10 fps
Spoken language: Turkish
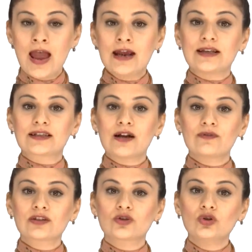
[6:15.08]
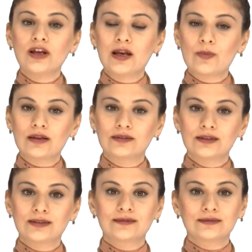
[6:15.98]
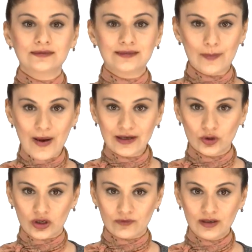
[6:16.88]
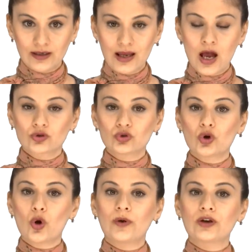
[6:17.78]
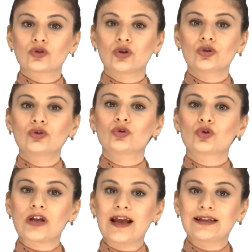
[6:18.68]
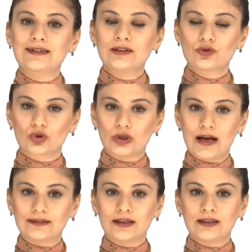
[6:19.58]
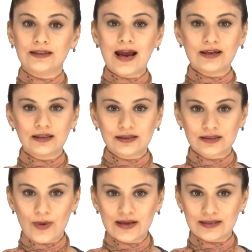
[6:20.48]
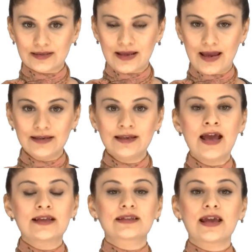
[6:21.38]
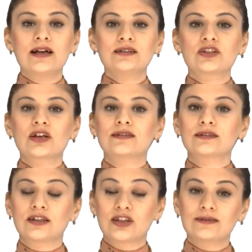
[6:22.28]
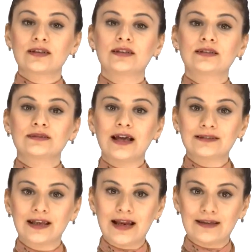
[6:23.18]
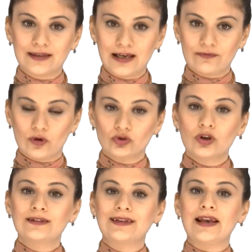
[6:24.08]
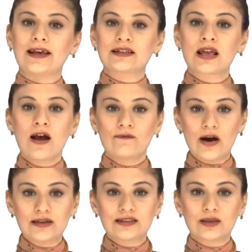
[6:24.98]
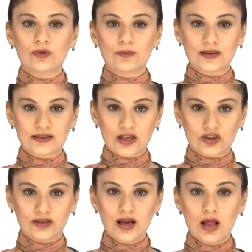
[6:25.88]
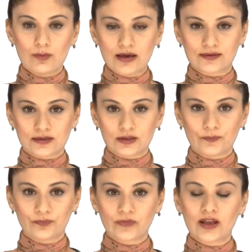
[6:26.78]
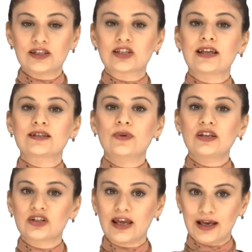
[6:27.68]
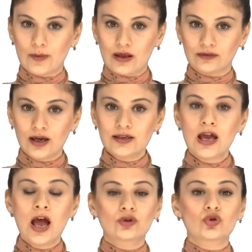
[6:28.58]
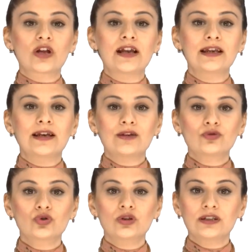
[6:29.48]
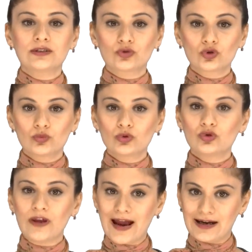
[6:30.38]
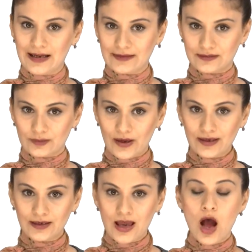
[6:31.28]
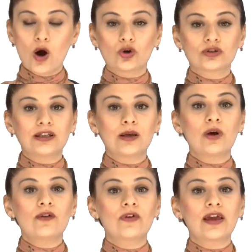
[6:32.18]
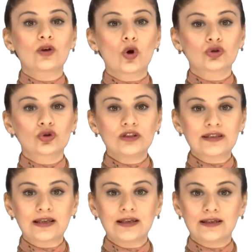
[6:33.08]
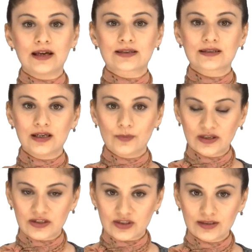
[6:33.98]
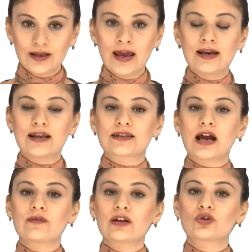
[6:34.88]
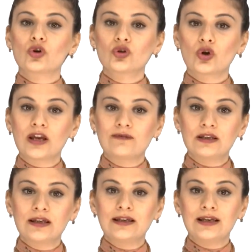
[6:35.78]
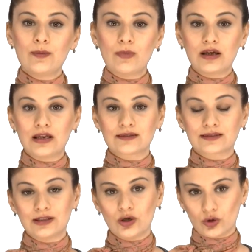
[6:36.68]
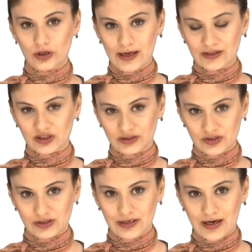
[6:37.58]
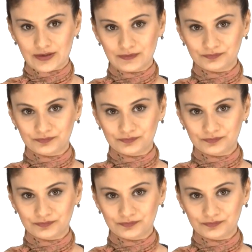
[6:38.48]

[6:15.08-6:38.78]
Rezervasyon elemanlarının temel görevi tur operatörünün düzenlediği turlarda yer ayırtmak isteyen seyahat ajantalarından gelen telefon, telex, faks gibi mesajları almaktır işletme içi elemanlar düzenlenen turların durumunu değerlendirmek, odalama ve yolcu listeleri hazırlamak için rezervasyon görevlileriyle bağlantılı olarak çalışırlar.